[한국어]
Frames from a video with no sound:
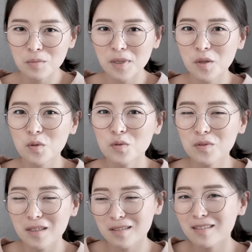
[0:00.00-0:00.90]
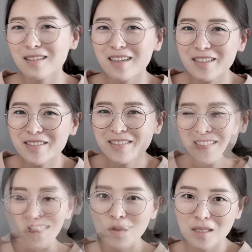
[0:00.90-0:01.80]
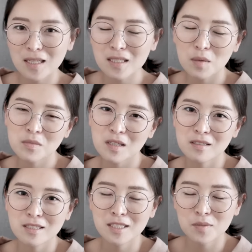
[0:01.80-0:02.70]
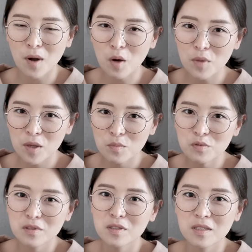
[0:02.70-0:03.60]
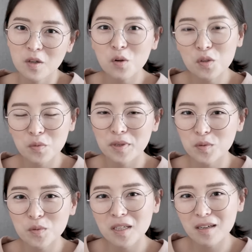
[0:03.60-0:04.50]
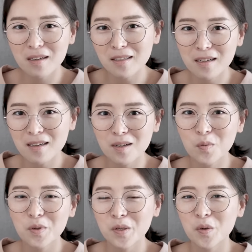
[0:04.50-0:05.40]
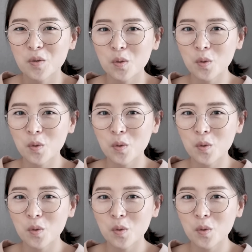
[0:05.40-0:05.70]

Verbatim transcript: 쉽게 열 수가 있을까요? 초짜 상담사는 그 마음의 문을 열기 위해 쫓아가다가 오히려